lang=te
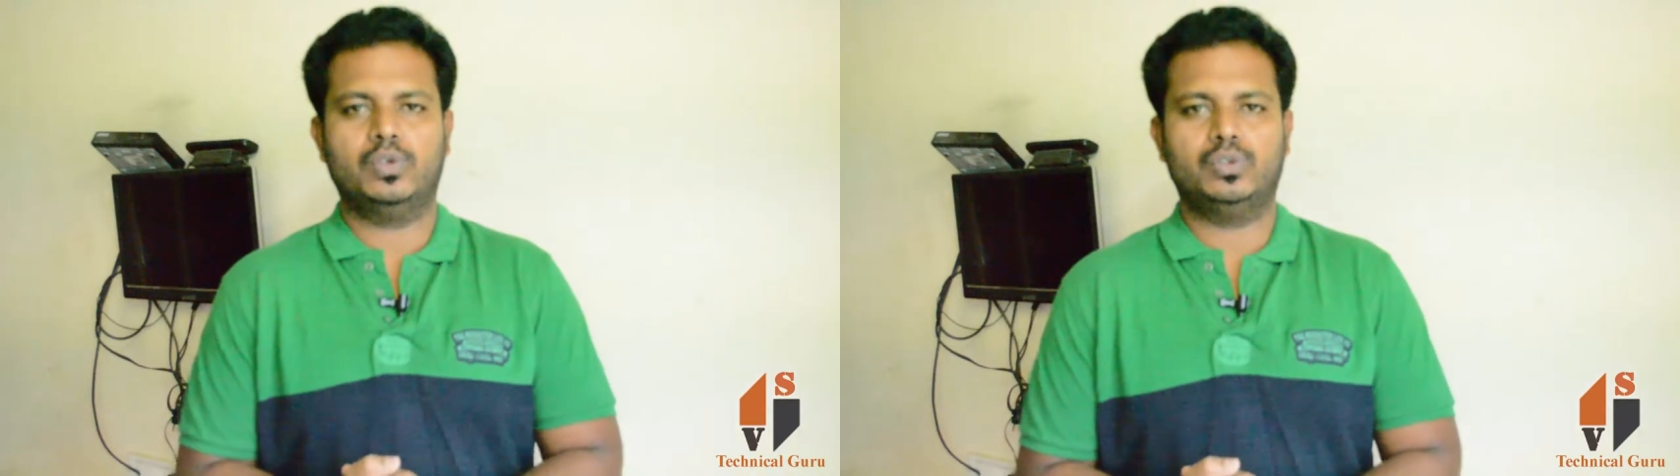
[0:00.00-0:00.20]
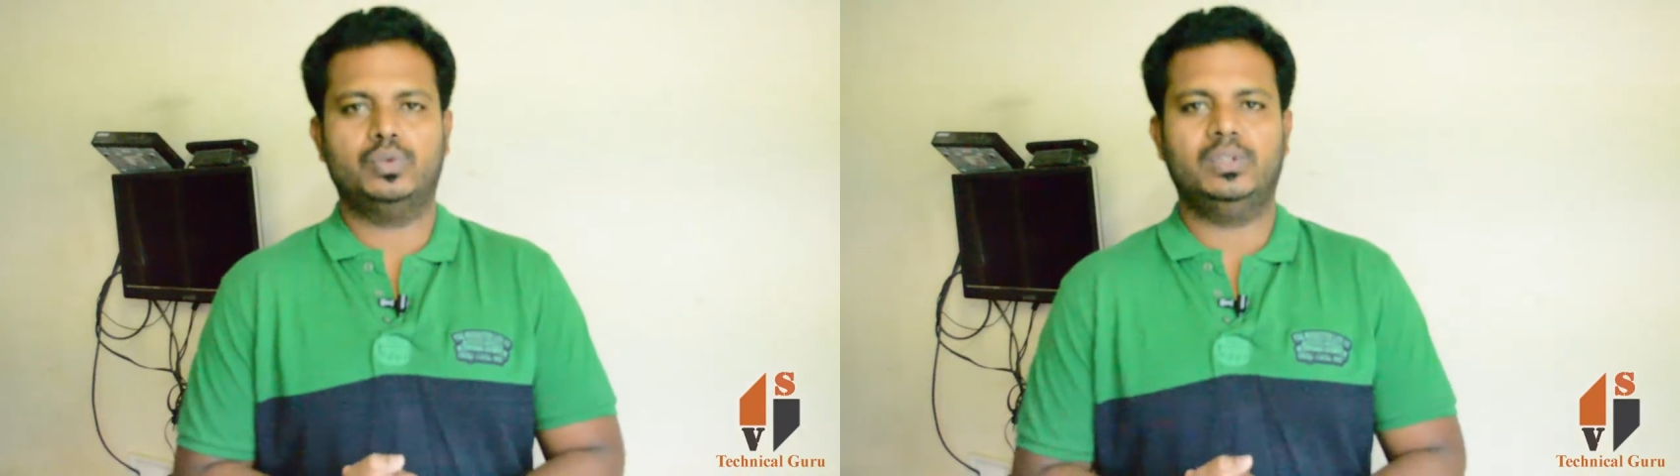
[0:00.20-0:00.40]

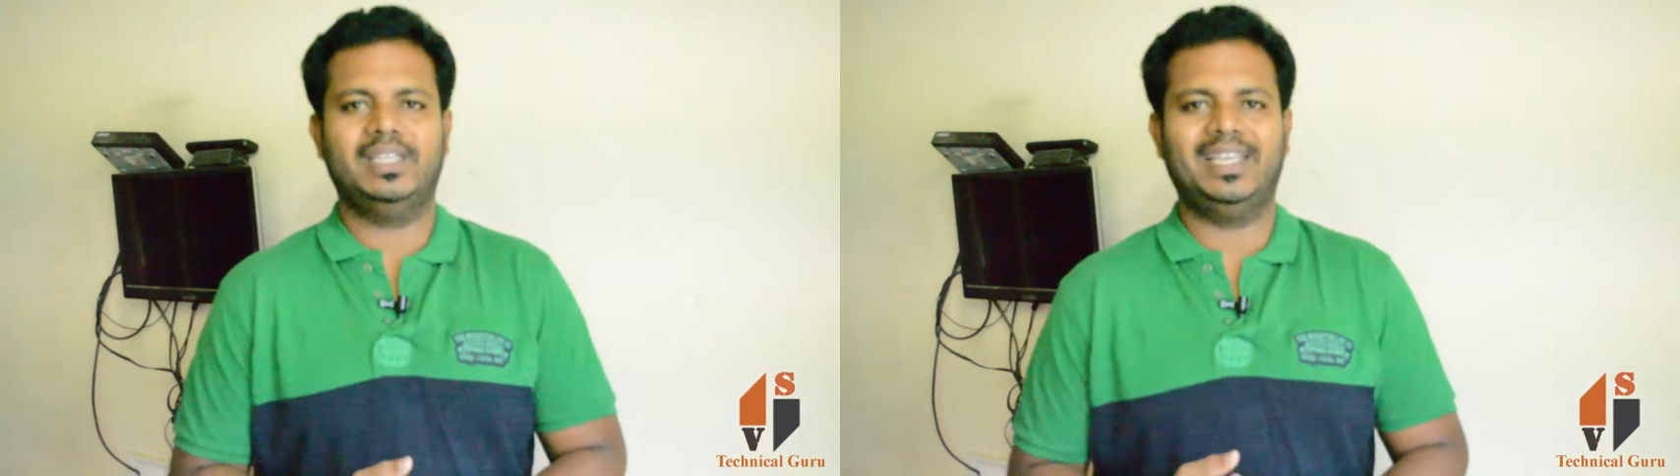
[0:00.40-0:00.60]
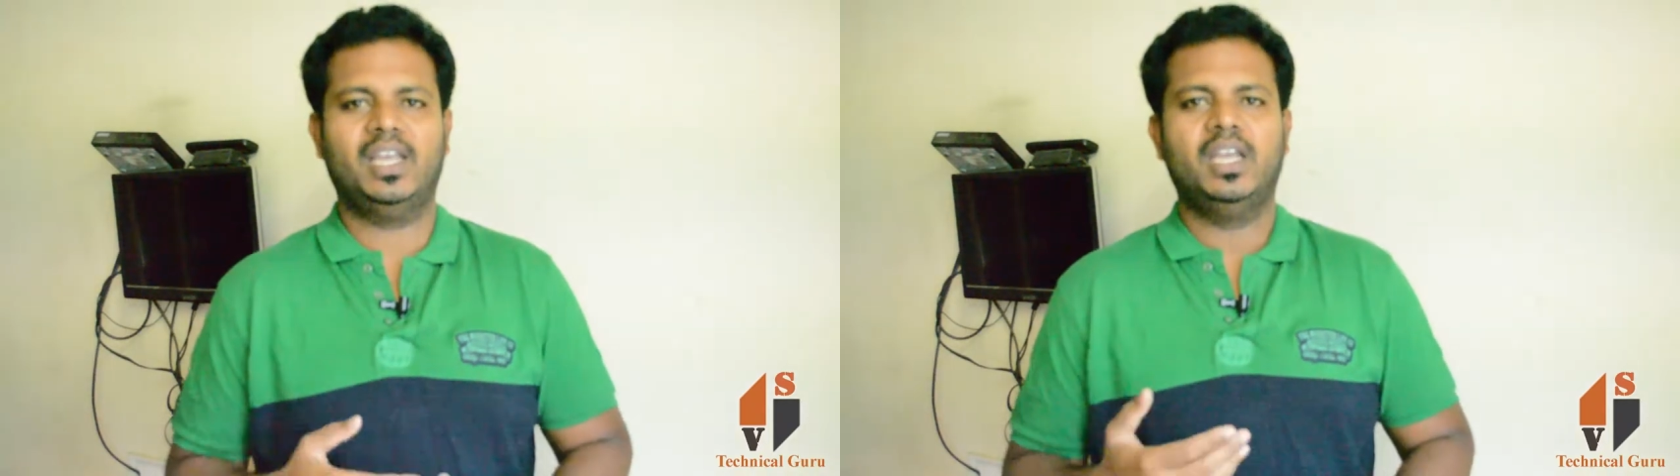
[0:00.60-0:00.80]

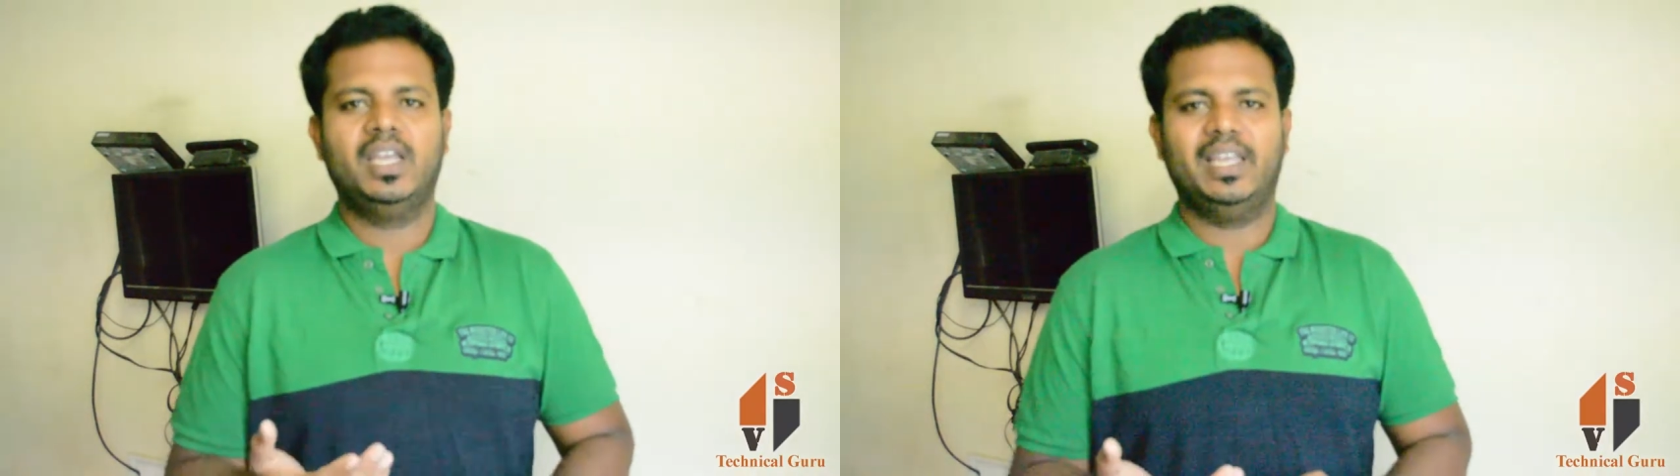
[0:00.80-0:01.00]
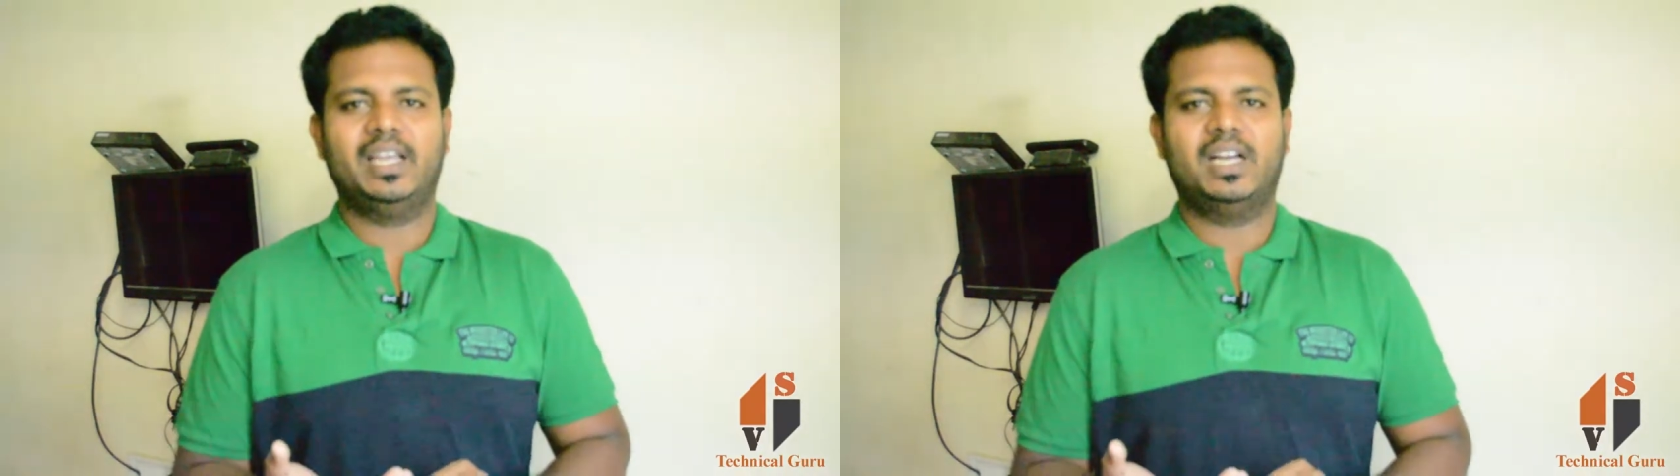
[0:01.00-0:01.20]
వస్తుంది
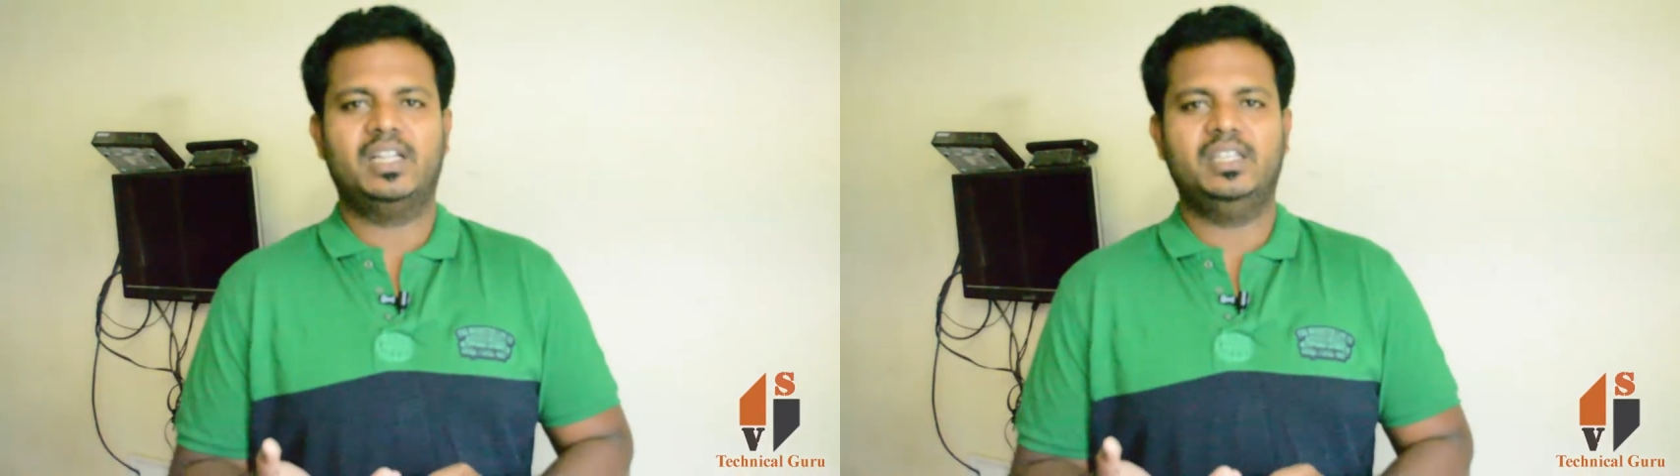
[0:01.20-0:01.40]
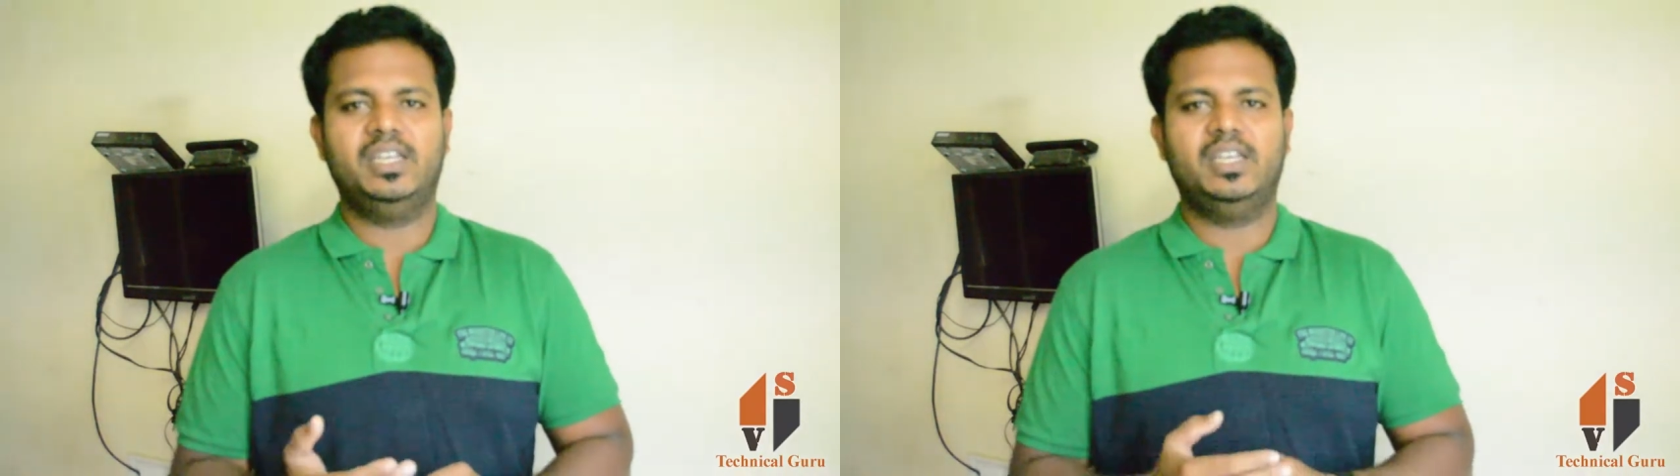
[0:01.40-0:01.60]
ఇంకా
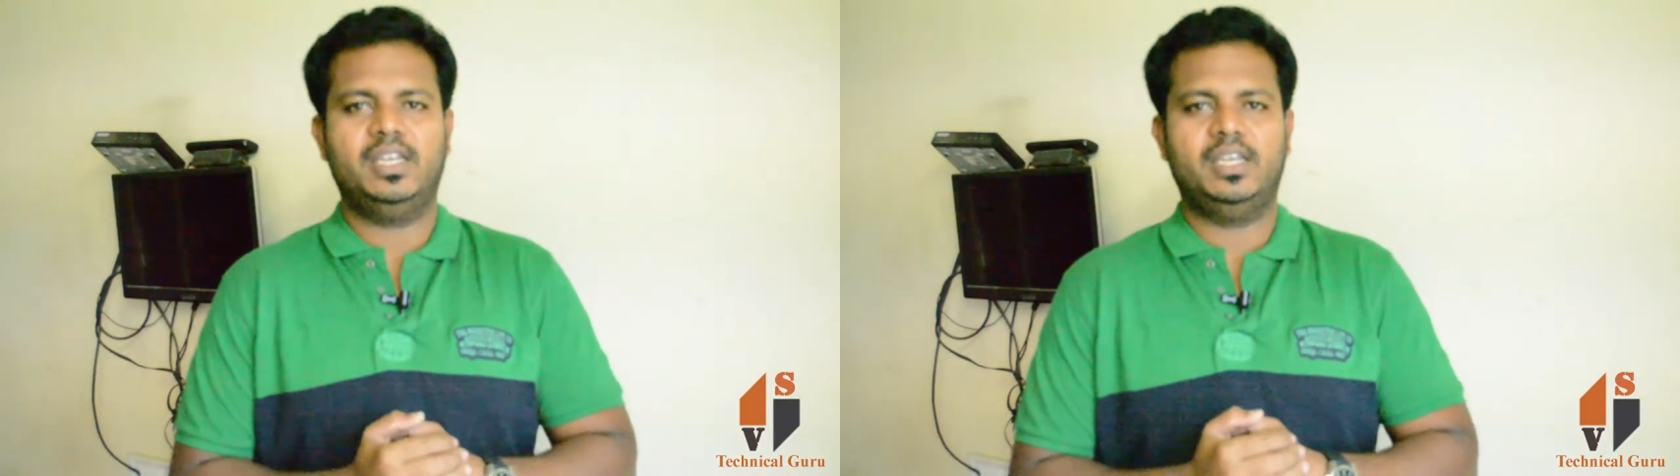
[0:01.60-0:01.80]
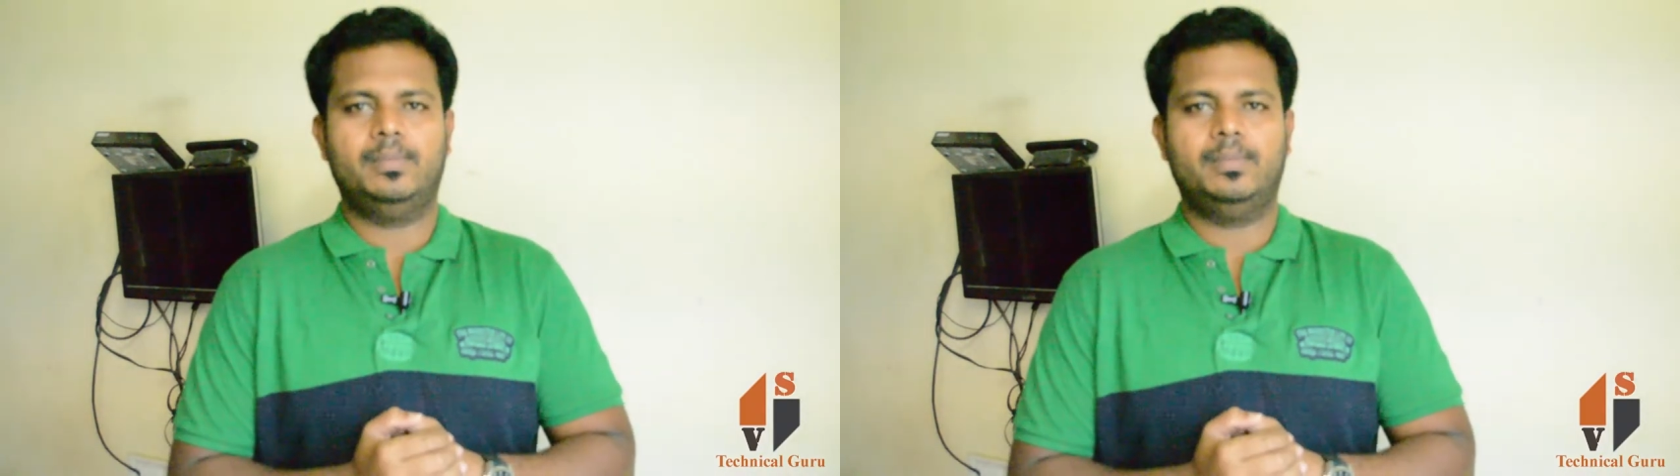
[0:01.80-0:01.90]
దీన్ని